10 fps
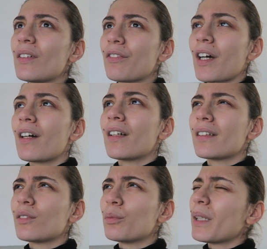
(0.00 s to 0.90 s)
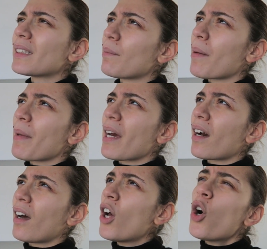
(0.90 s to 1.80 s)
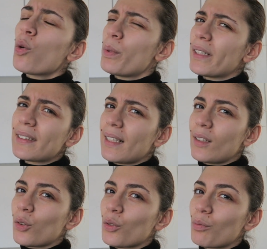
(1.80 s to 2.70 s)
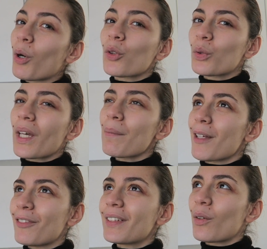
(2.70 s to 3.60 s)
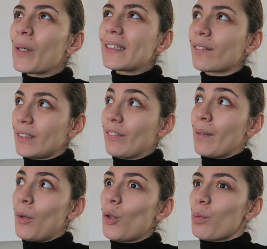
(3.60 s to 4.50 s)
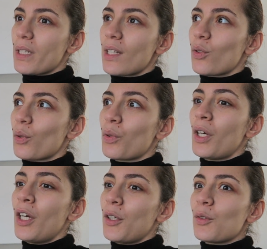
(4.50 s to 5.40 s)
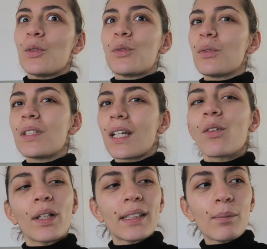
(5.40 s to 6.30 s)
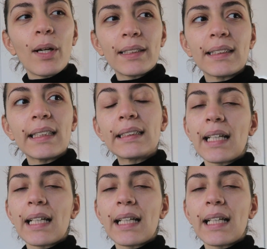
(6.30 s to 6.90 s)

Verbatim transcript: Enfin, ou bien c'est ma mère, ou bien c'est les deux. Mais en tout cas, mes vitres, ouais, ça faisait vraiment l'objet de, de sujets, quoi, tellement elles étaient